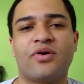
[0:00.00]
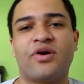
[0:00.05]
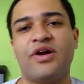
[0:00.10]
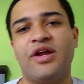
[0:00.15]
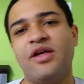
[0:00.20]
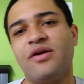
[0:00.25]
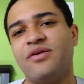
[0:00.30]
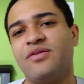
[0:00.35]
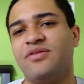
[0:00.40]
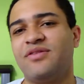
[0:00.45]

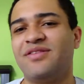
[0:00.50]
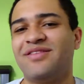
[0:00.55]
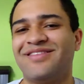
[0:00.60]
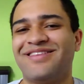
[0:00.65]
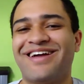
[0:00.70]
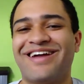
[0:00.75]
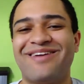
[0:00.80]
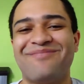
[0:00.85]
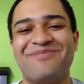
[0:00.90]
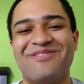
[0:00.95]
creio que
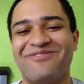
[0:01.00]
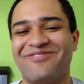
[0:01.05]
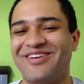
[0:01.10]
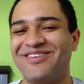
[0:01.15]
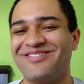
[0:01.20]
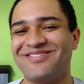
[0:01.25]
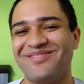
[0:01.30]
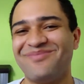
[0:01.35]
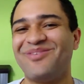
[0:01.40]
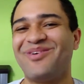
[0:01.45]
daqui para frente
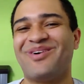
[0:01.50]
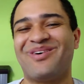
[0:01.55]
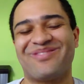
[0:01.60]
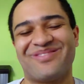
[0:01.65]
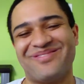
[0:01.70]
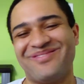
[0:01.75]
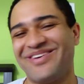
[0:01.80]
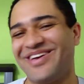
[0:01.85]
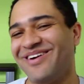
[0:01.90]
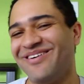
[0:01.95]
vai ser pior,
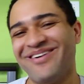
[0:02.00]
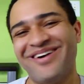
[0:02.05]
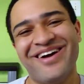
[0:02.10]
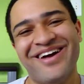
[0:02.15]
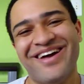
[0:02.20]
porque o Miguel,